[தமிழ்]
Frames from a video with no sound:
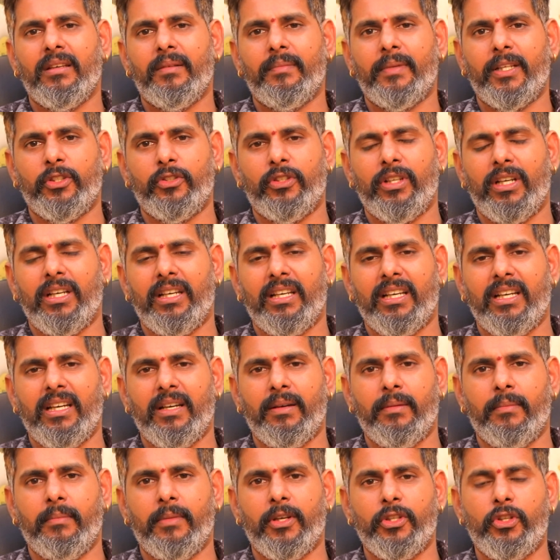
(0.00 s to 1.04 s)
பார்த்துட்டேன்னா
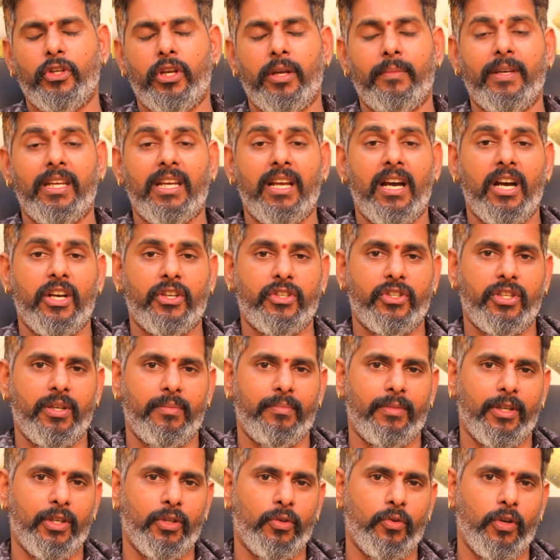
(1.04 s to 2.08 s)
மதுரை மீனாட்சி
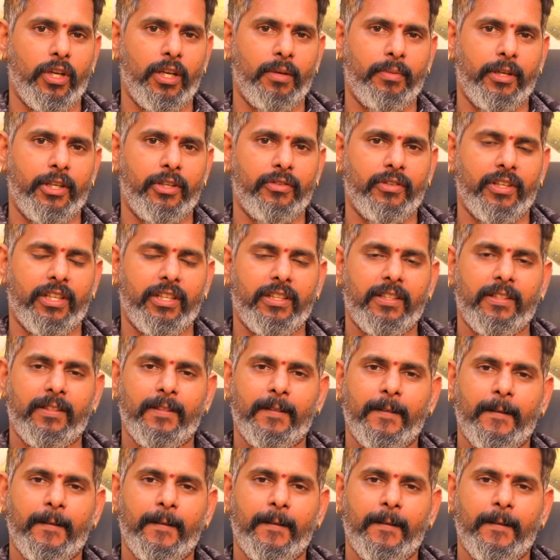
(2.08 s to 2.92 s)
அம்மன் கோயில் போயிட்டு வரும்